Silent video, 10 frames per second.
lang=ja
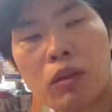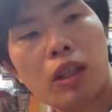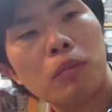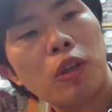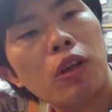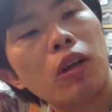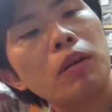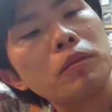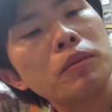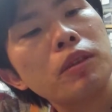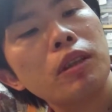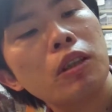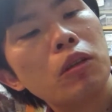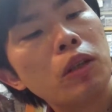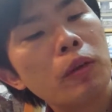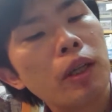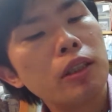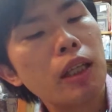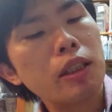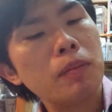これも、これ
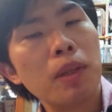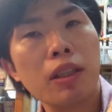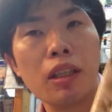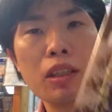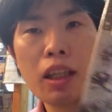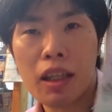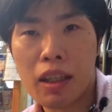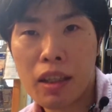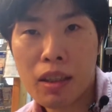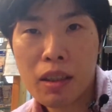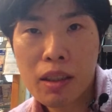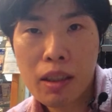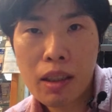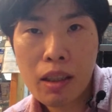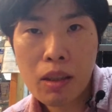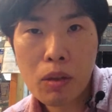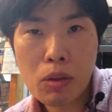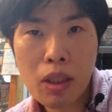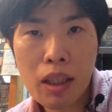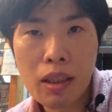は最新版なんで、
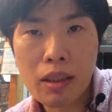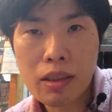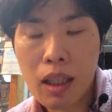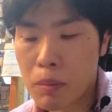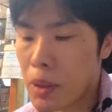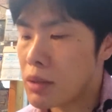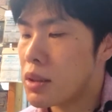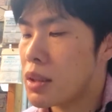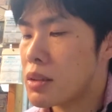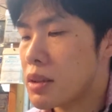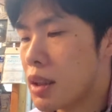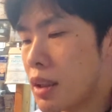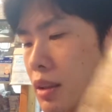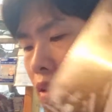5300円ですね。